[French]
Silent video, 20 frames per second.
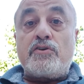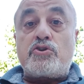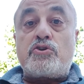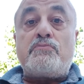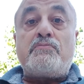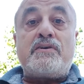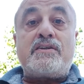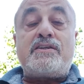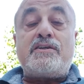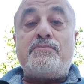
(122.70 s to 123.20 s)
ce
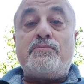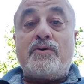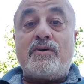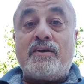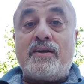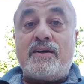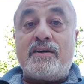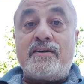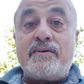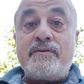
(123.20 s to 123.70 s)

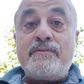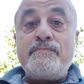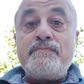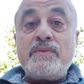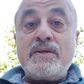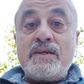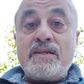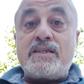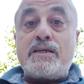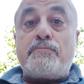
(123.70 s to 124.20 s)
bâtiment-là,
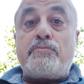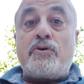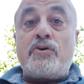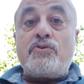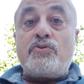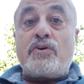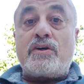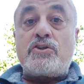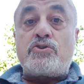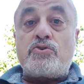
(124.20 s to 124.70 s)
ça prend
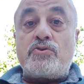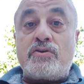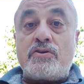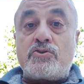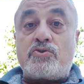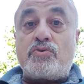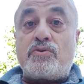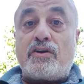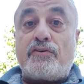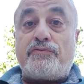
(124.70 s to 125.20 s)
une
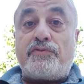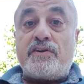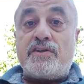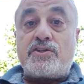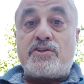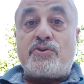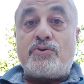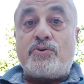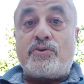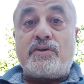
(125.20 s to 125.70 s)
résonance tout à fait
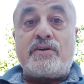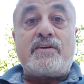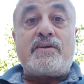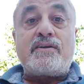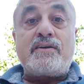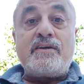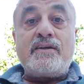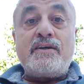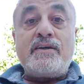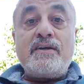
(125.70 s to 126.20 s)

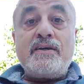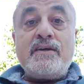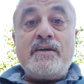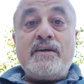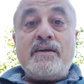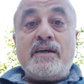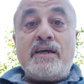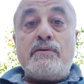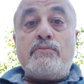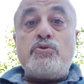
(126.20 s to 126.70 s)
historique.
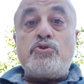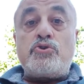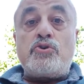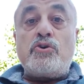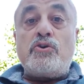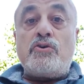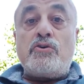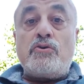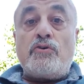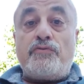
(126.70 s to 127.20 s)
Et
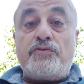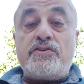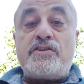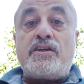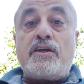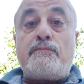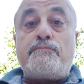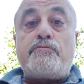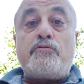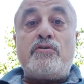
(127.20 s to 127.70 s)
monsieur le
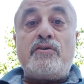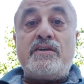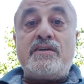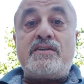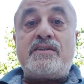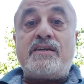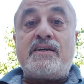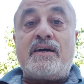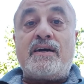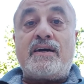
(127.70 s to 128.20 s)
officier de
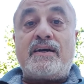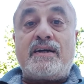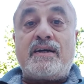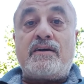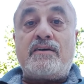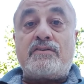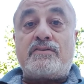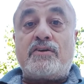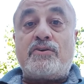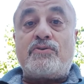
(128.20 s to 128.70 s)
police, il y a
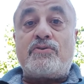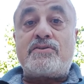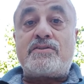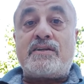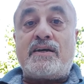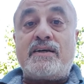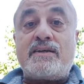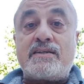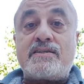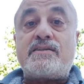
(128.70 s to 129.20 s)
40 ans de
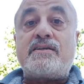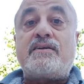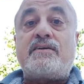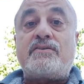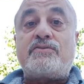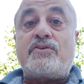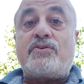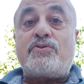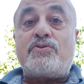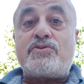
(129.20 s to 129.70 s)
ça, il y a
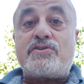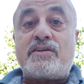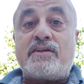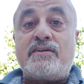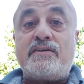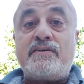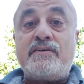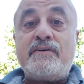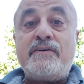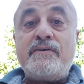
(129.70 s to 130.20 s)
50 ans de
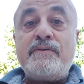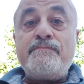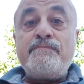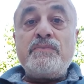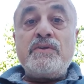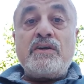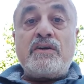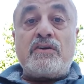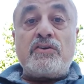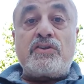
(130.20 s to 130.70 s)
ça,
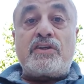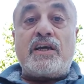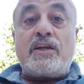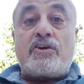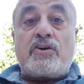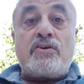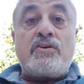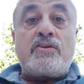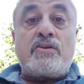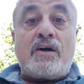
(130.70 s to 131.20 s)
quand
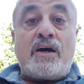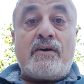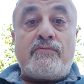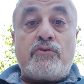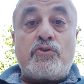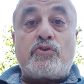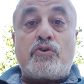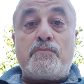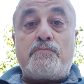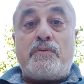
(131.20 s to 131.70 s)
quelqu'un à
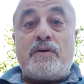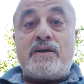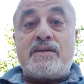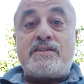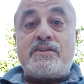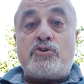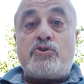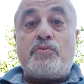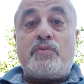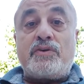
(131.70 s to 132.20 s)
votre
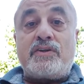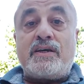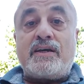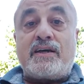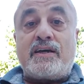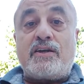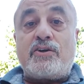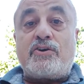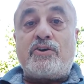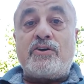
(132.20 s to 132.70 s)
place, il demandait à
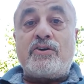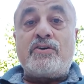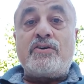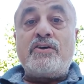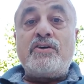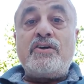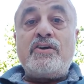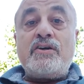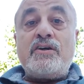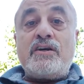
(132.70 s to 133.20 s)
quelqu'un
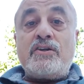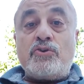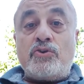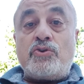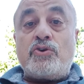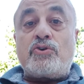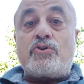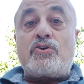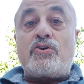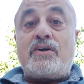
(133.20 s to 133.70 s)

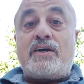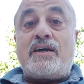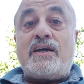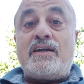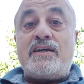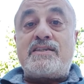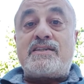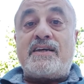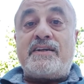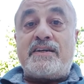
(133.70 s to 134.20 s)
d'autre
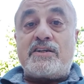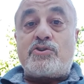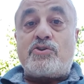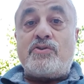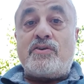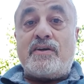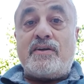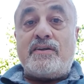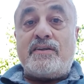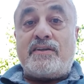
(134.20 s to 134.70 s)
quelle est sa
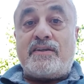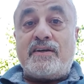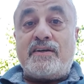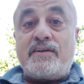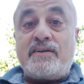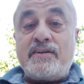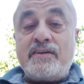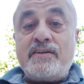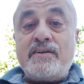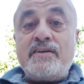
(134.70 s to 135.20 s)

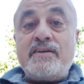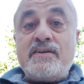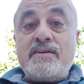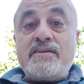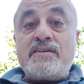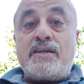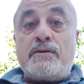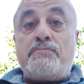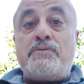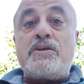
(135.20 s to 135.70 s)
nationalité,
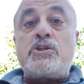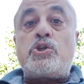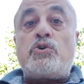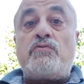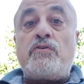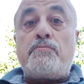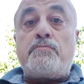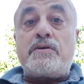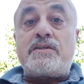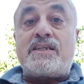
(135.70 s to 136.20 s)
c'est bien
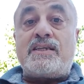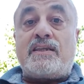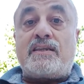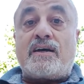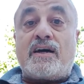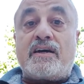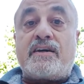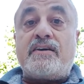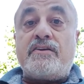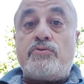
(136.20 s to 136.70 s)
souvent parce qu'il
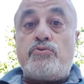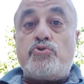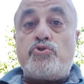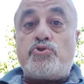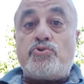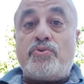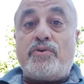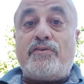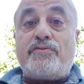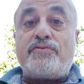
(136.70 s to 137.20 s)
traquait du
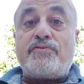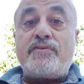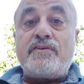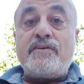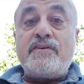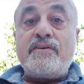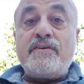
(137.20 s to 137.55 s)
juif.